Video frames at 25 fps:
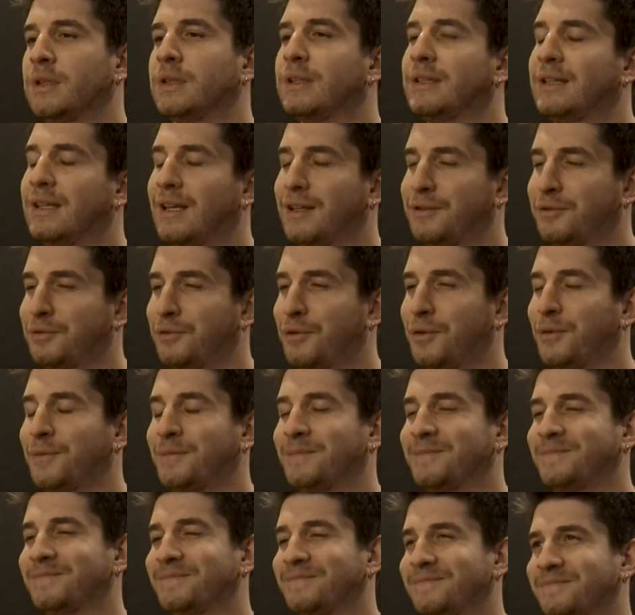Tiyatro.
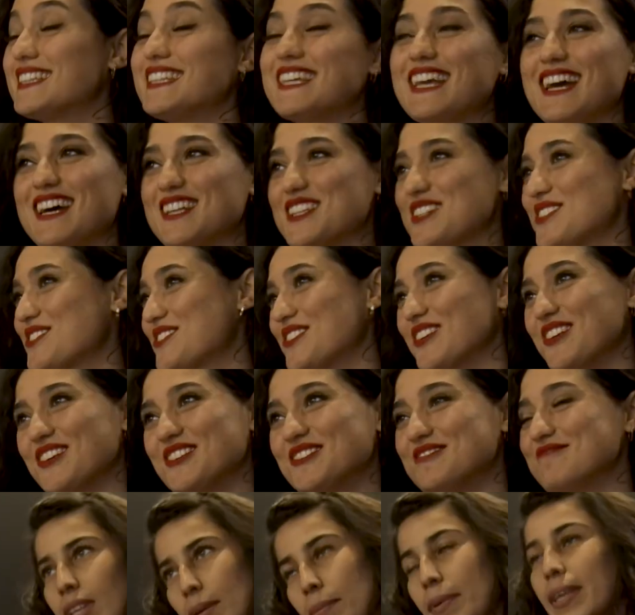Tiyatro.
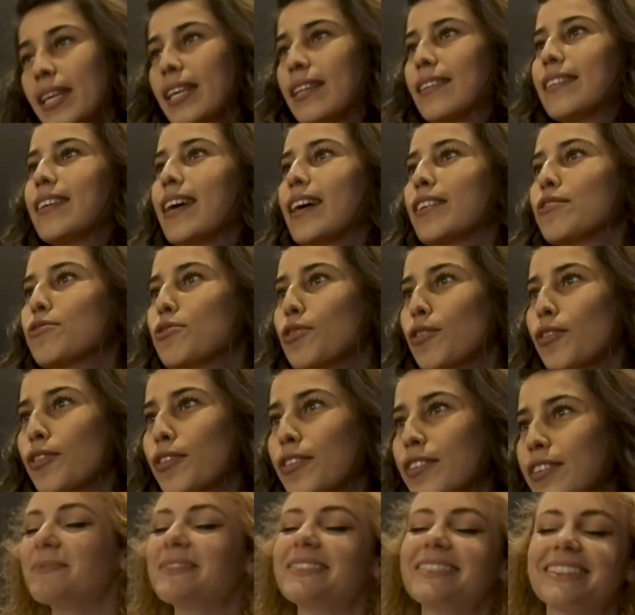Tabii ki tiyatro.
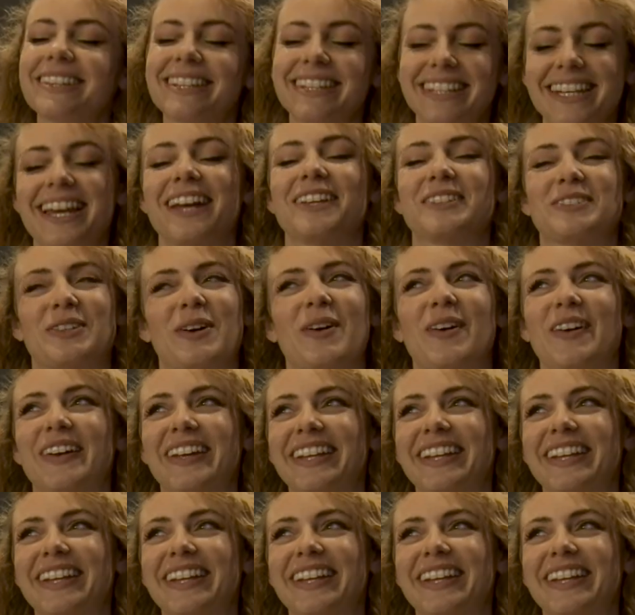Tiyatro.